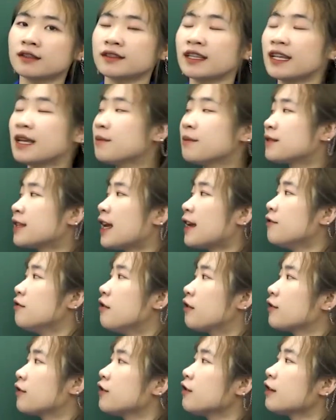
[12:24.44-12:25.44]
tìm ra
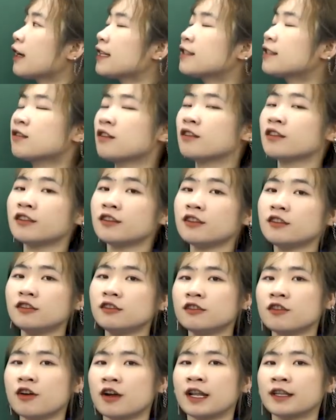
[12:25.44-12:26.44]
được những cái giới
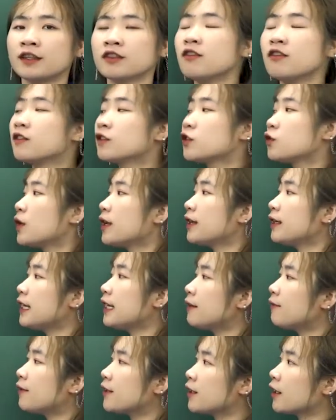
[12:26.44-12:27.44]
từ gọi là thường xuyên
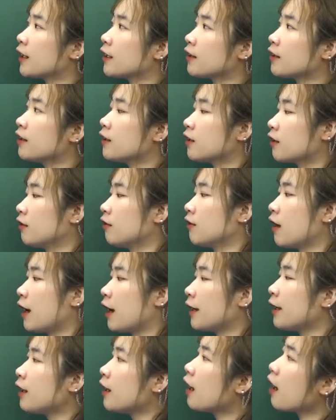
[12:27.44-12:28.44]
đi với những cái tính từ
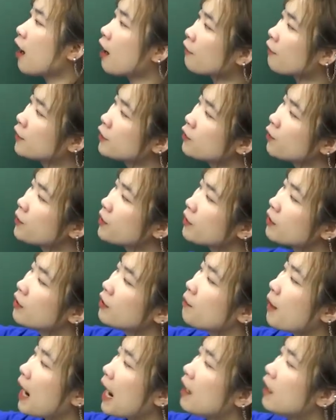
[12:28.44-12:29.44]
đấy. Ví dụ như từ
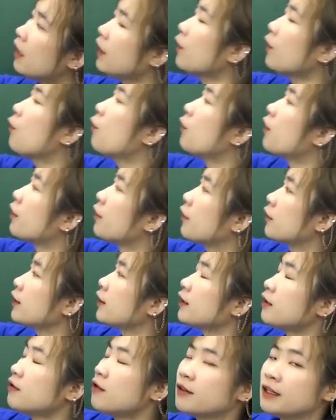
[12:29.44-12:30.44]
bilingual nó
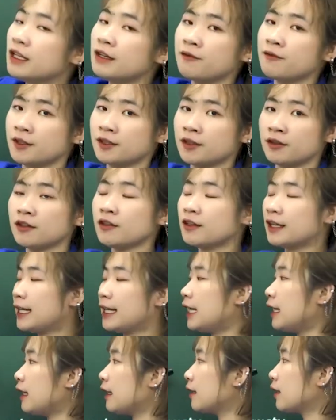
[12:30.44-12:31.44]
sẽ thường đi với giới từ
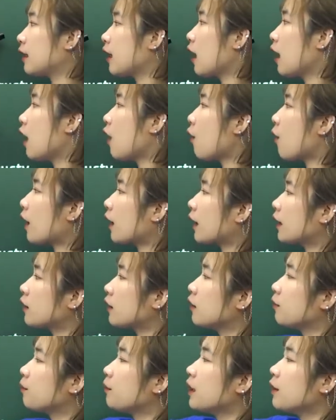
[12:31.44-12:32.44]
in hoặc là
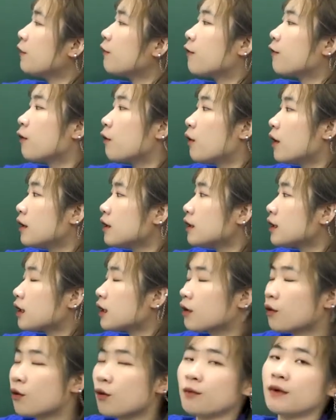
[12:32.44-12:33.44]
từ be fluent
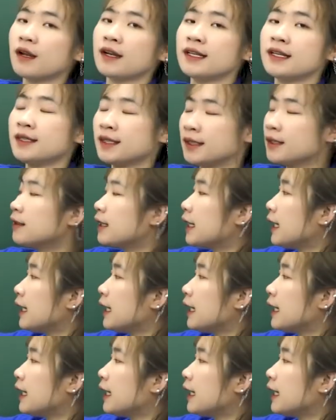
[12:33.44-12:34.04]
cũng là đi giới từ